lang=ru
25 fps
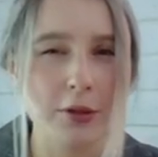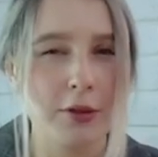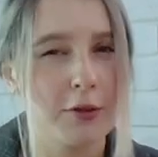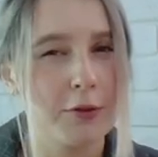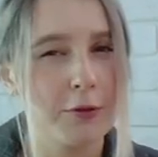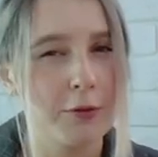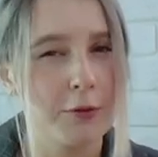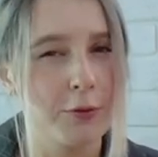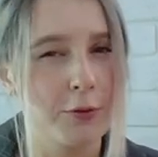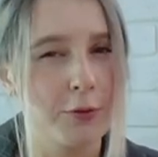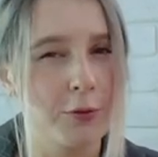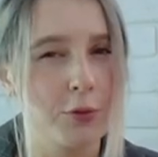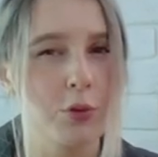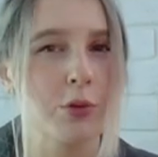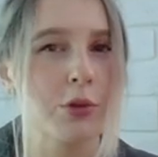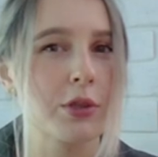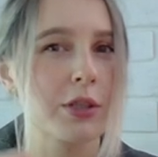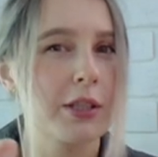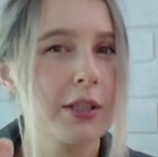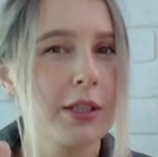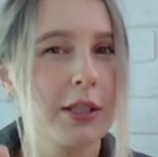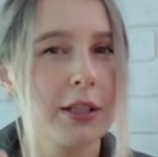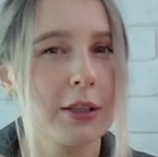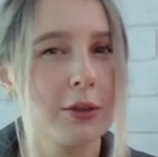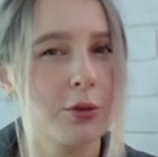в
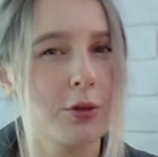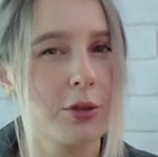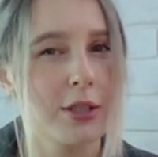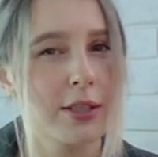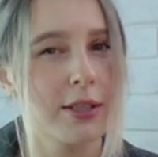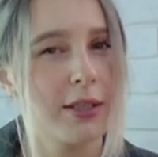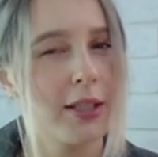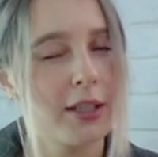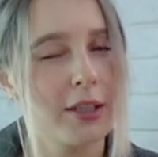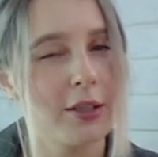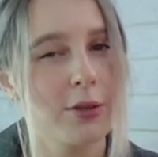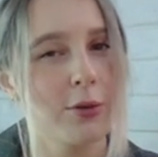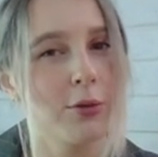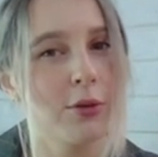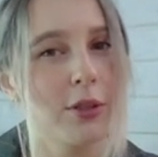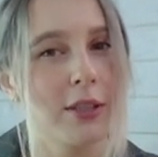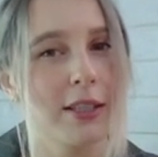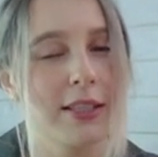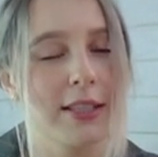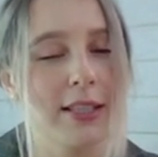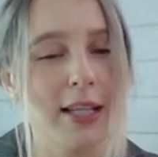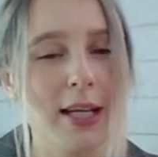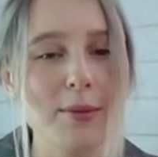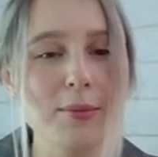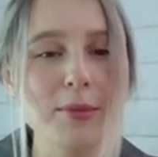вузы, которые сдают
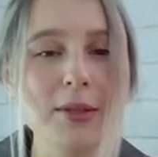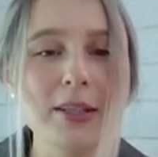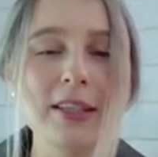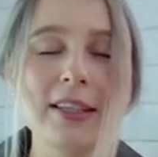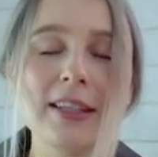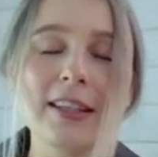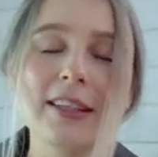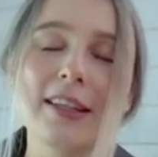экзамены,